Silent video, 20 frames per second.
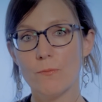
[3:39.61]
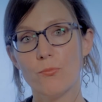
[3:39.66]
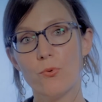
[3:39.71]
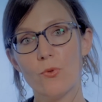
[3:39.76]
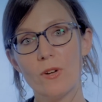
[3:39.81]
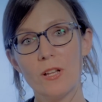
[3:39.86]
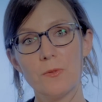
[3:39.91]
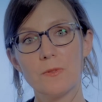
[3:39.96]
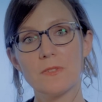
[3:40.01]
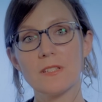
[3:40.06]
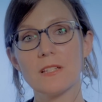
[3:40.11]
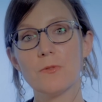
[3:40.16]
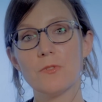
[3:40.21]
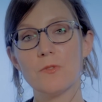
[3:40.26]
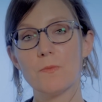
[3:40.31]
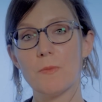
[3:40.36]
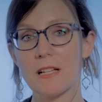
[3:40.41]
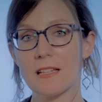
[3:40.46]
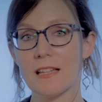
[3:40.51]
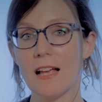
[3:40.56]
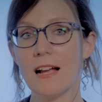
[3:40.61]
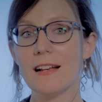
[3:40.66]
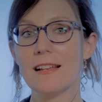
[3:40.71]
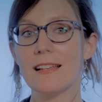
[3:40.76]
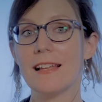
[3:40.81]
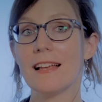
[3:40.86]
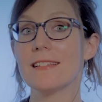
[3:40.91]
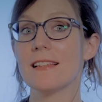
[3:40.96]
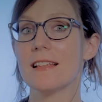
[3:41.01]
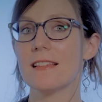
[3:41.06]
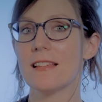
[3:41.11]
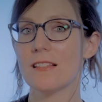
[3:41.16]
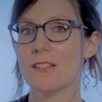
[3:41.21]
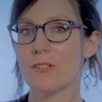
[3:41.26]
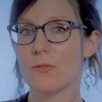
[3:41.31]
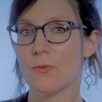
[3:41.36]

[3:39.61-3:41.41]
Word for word: pour l'industrie du spectacle et à certaines